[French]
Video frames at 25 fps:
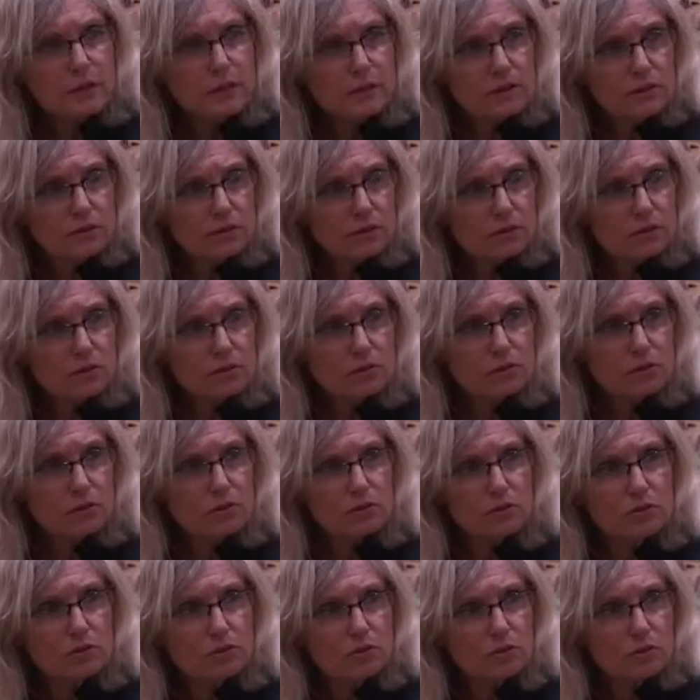à,
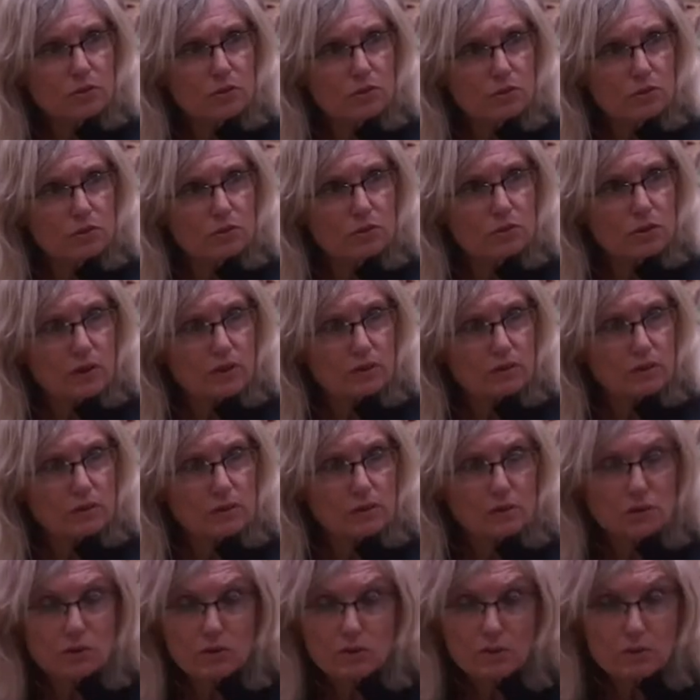donc on a eu
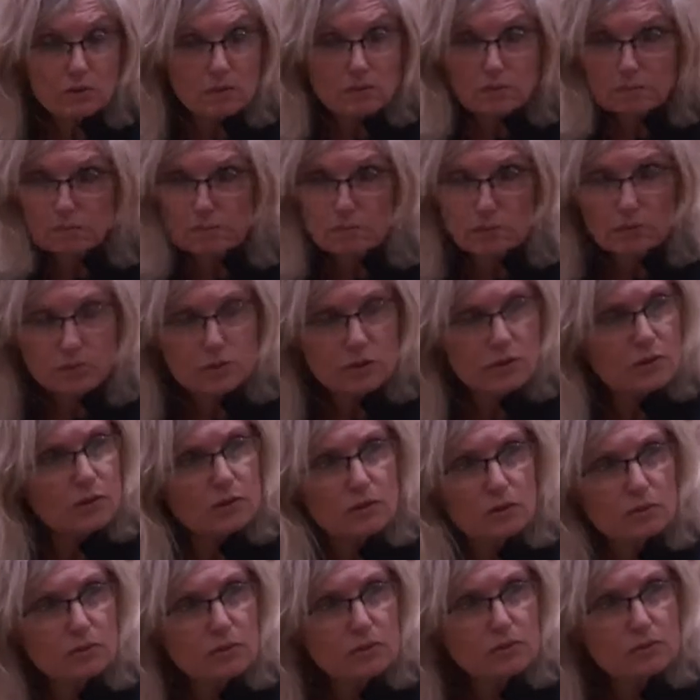des, réunions
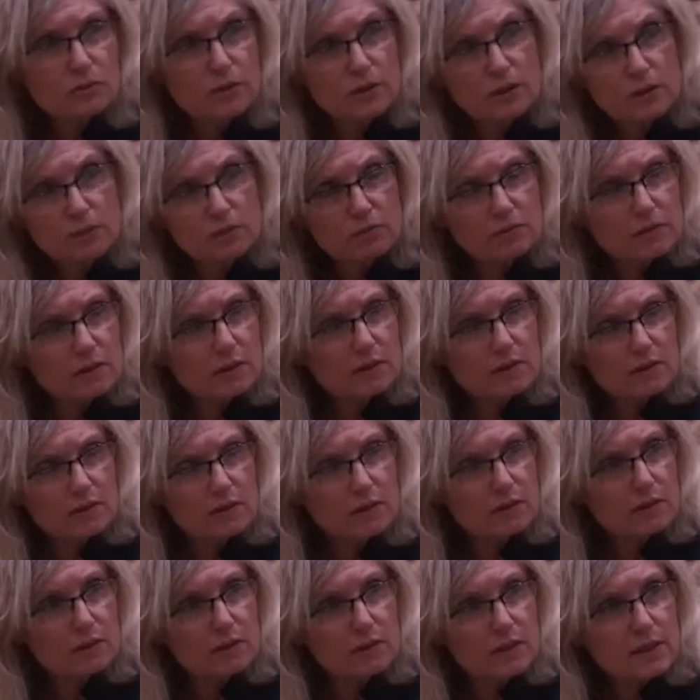importantes à
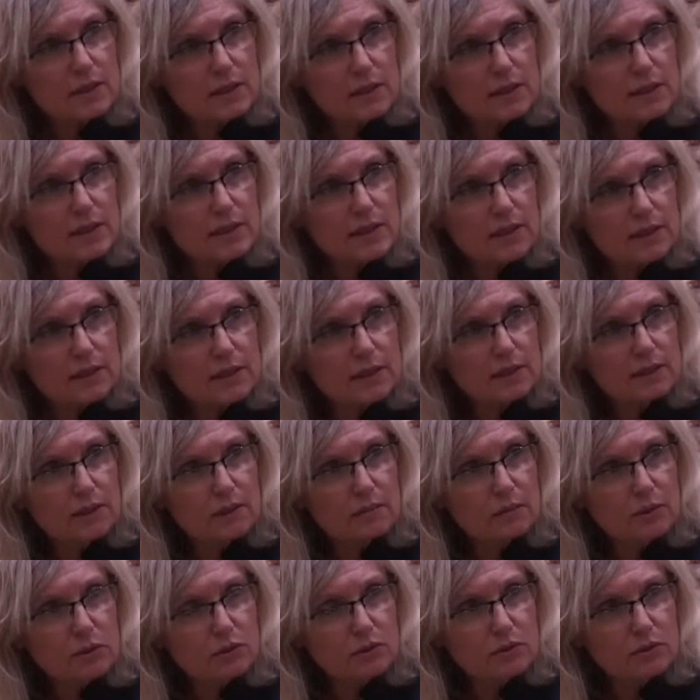Kinshasa au niveau national.